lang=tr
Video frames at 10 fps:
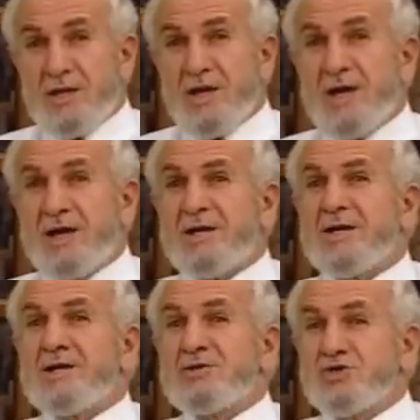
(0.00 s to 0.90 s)
da
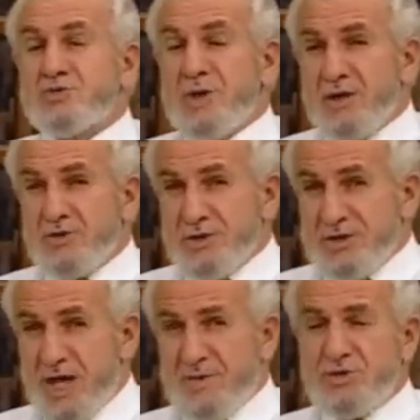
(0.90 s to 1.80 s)
Cuma günü
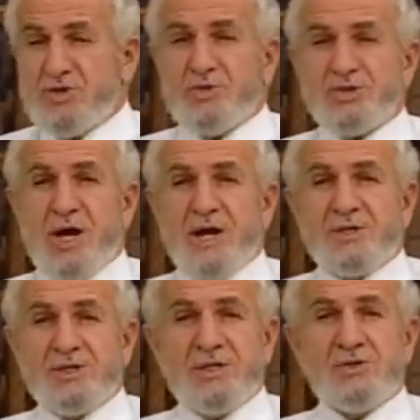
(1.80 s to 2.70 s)
kıyamet kopacağı
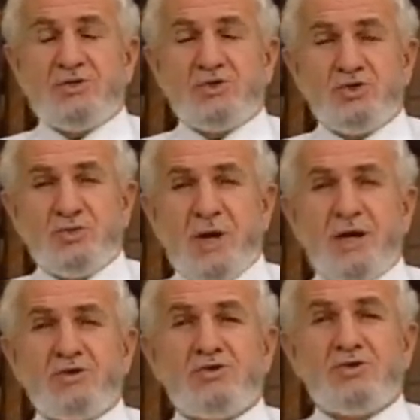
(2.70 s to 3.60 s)
için
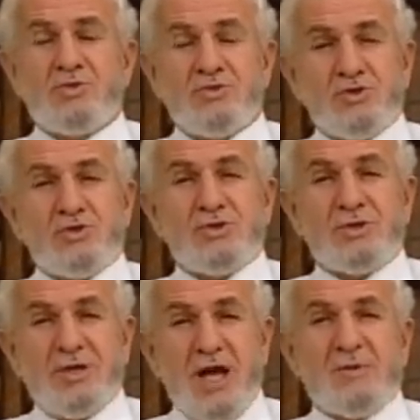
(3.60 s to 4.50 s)
Cuma günü bugün
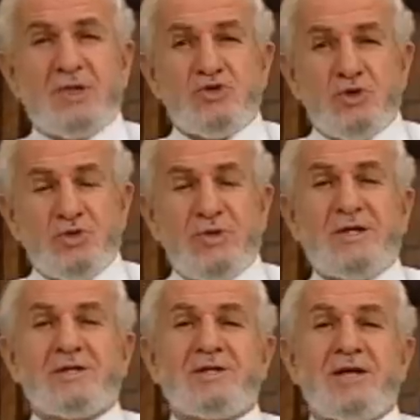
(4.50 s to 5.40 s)
kıyamet kopu
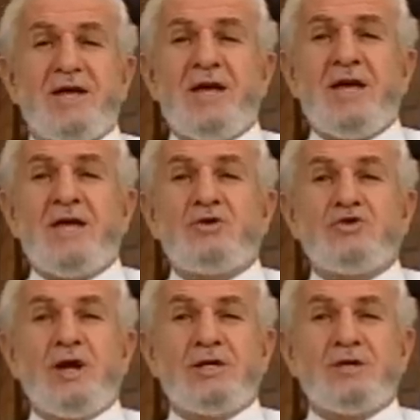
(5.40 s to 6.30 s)
verir diye
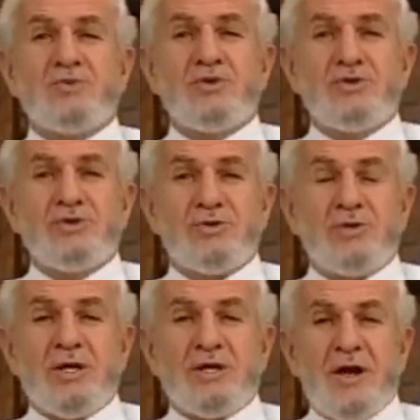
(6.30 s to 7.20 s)
uyanık bulunun
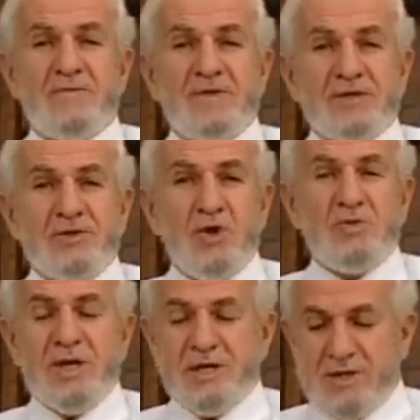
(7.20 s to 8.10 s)
Gaflette
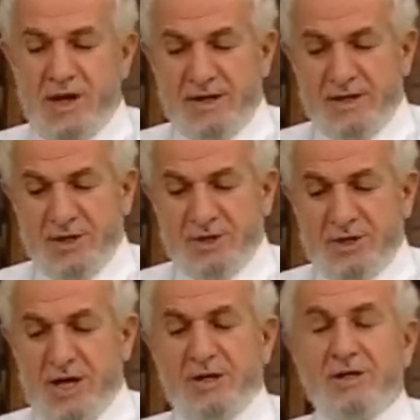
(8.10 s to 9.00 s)
olmayın
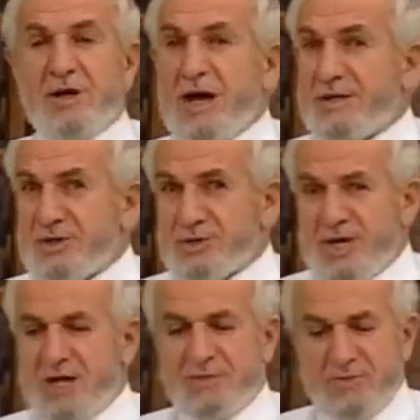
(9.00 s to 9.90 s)
arkadaşlar,
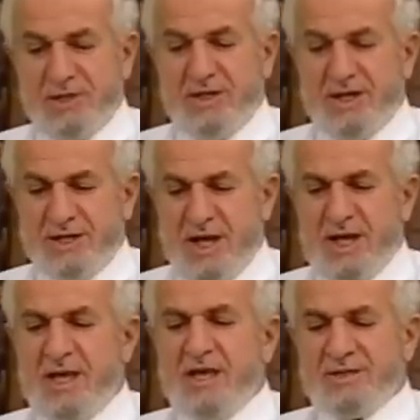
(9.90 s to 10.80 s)
kardeşler birbirlerine
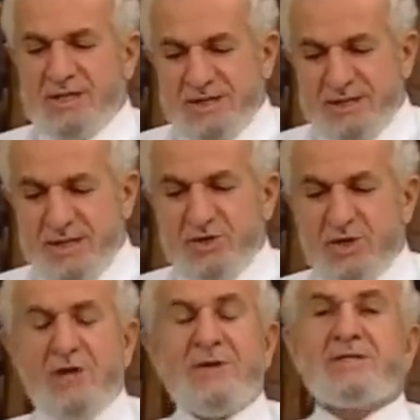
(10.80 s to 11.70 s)

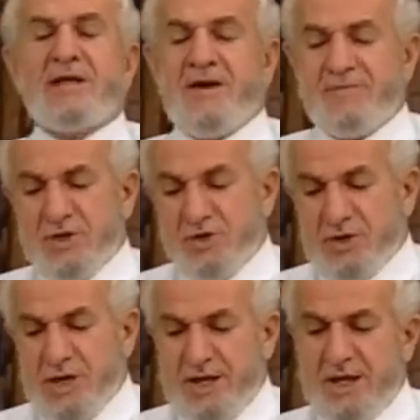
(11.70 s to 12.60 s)
sesleniyorlar ve selam
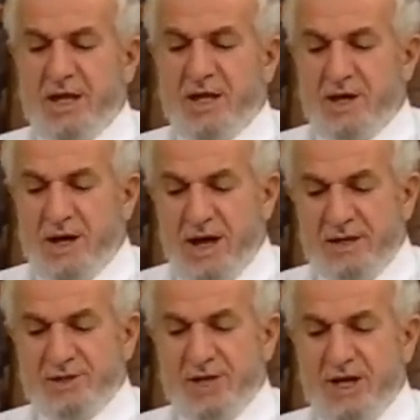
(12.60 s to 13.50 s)
veriyorlar.
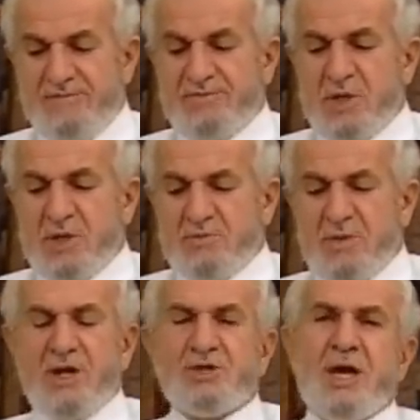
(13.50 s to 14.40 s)
Ayrıca
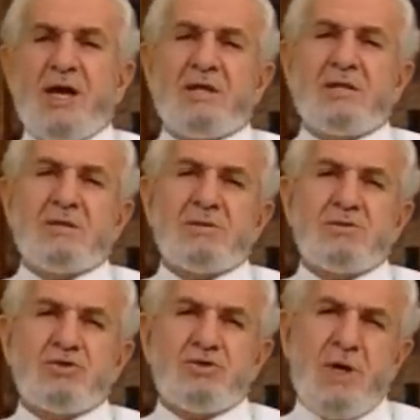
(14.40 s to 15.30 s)
mahşer
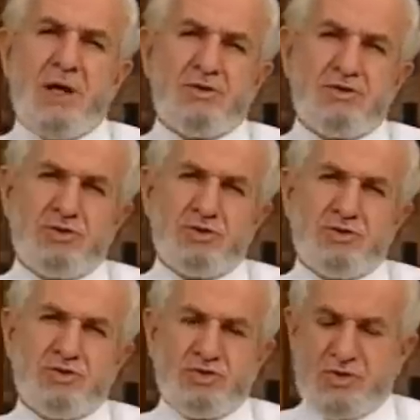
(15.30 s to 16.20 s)
cuma günü
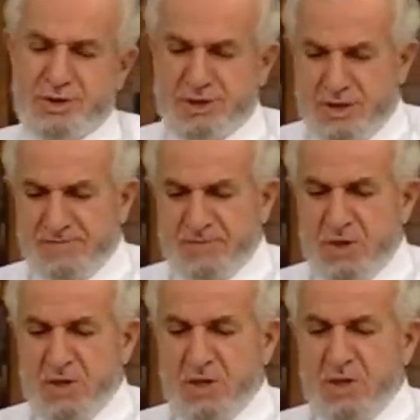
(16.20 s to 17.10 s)
kurulacak.
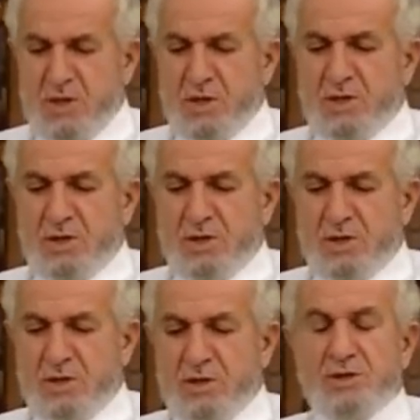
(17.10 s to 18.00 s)

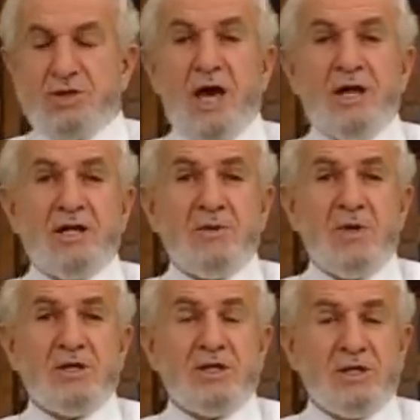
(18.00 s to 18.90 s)
Ee,
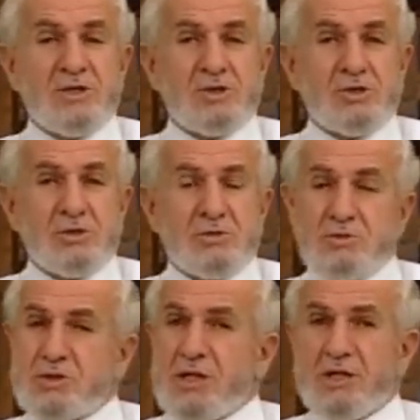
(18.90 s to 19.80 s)
cehenneme giriş,
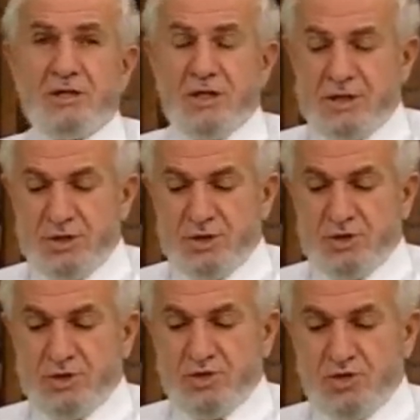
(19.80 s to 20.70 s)
cennete
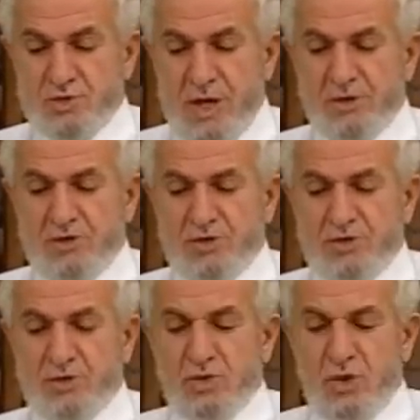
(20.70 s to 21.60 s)
giriş cuma
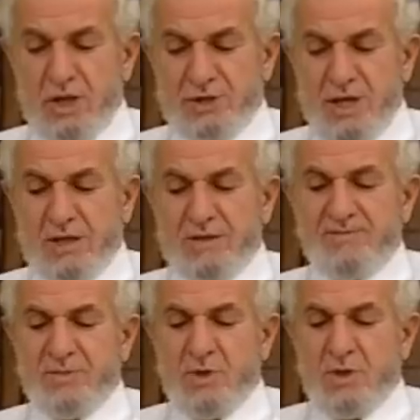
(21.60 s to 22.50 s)
günü olacak.
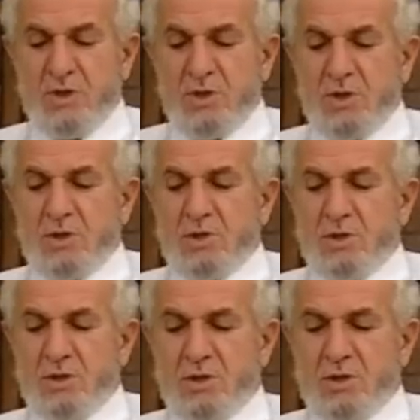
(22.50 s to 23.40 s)

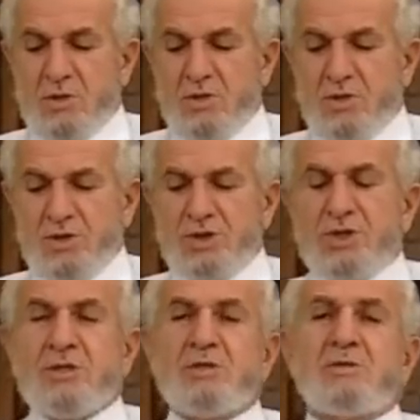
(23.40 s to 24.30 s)
Ee, onun
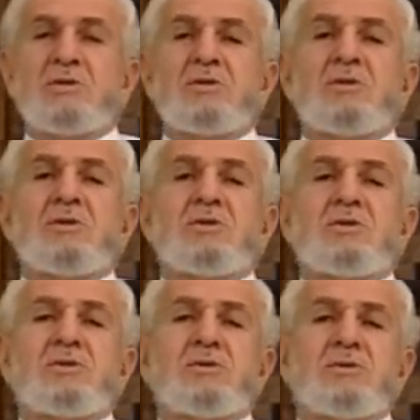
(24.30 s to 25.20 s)
için
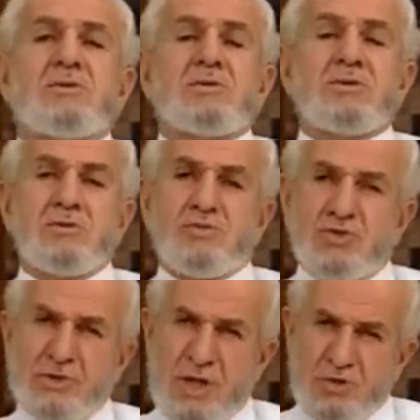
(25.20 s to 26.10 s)
e,
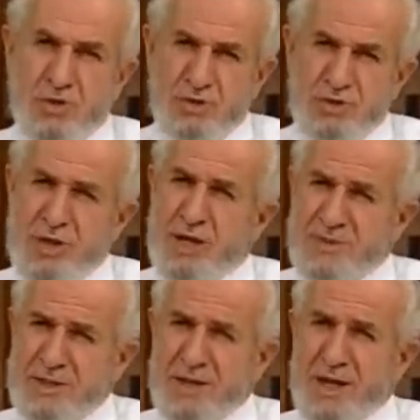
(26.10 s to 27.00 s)
bundan korkuyorlar.
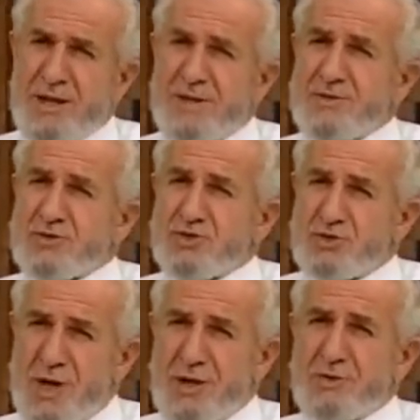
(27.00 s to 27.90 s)
Bir de
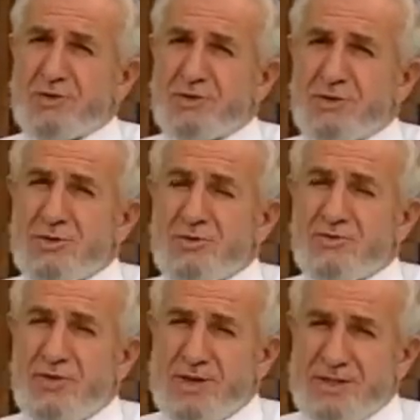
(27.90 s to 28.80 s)
cuma günü
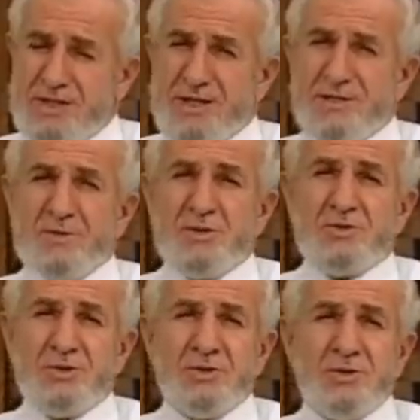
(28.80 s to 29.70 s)
faziletli bir
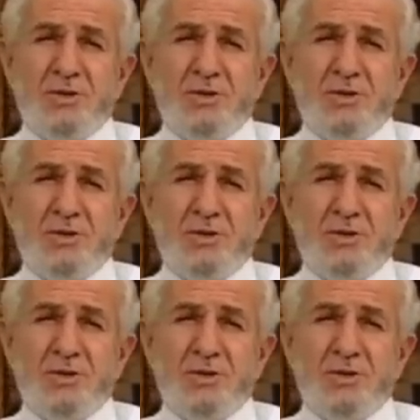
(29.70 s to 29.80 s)
gün